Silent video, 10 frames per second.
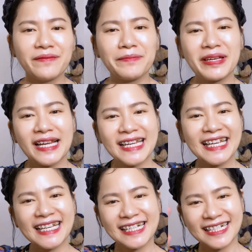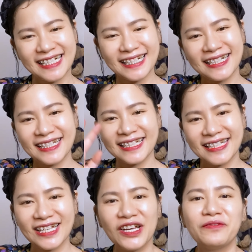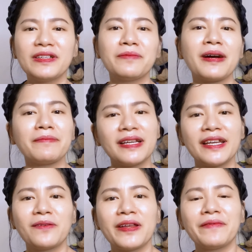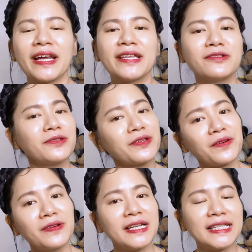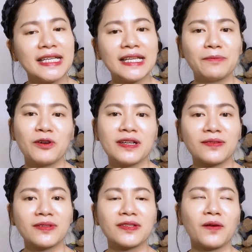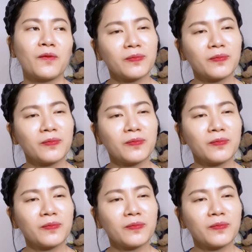và mình là Ly. Với những bạn mà lần đầu đến với kênh YouTube Chuyện cô Ly thì Ly là một người sống sót sau ung